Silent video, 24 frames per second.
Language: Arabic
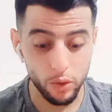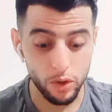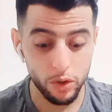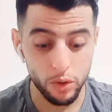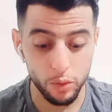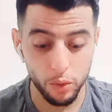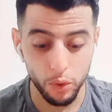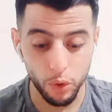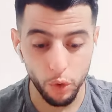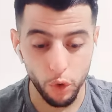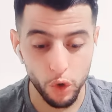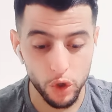
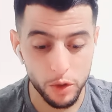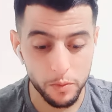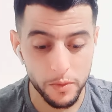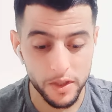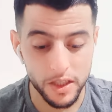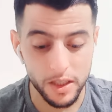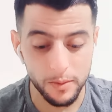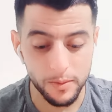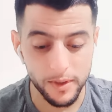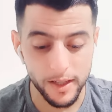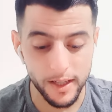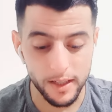هادو وحوش
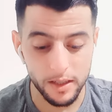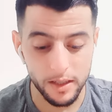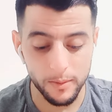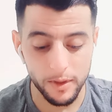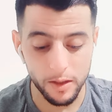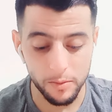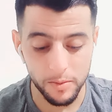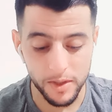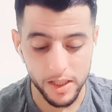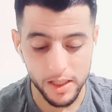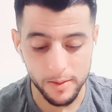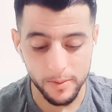ماشي بنادم
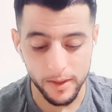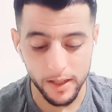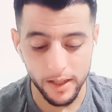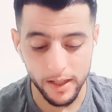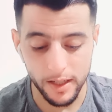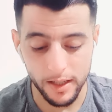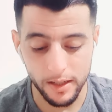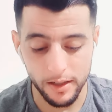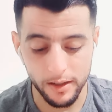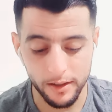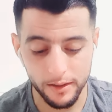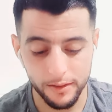بالنسبه
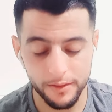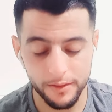لي انا